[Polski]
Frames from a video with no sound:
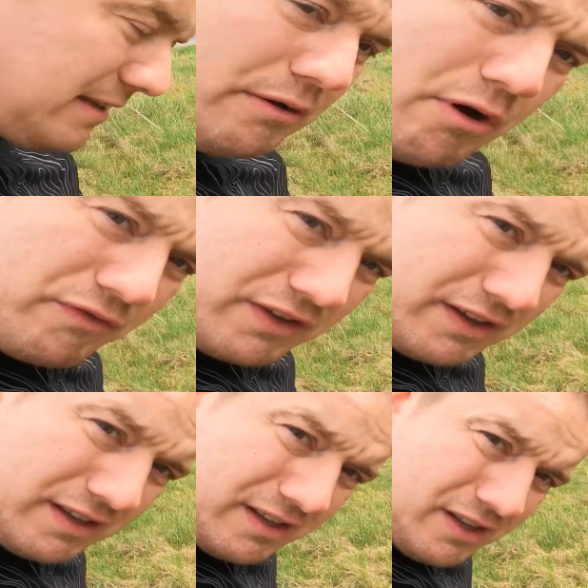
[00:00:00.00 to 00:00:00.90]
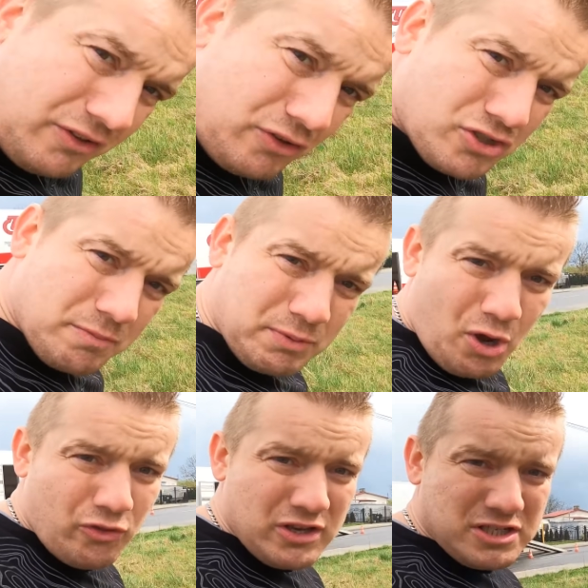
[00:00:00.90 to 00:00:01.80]
sygnałowy
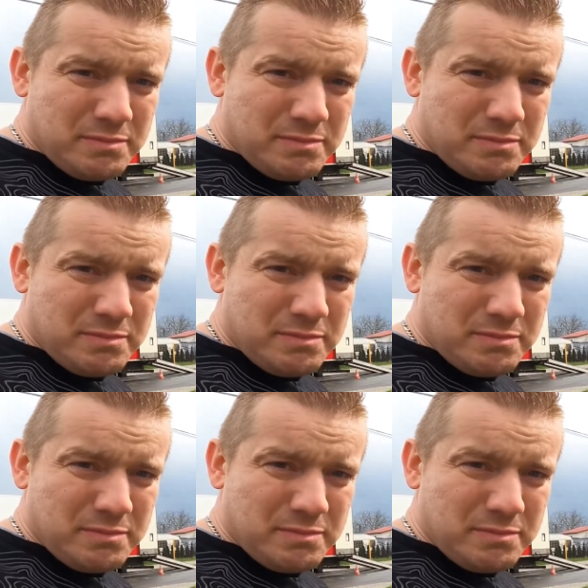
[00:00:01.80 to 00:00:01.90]
doczepiony,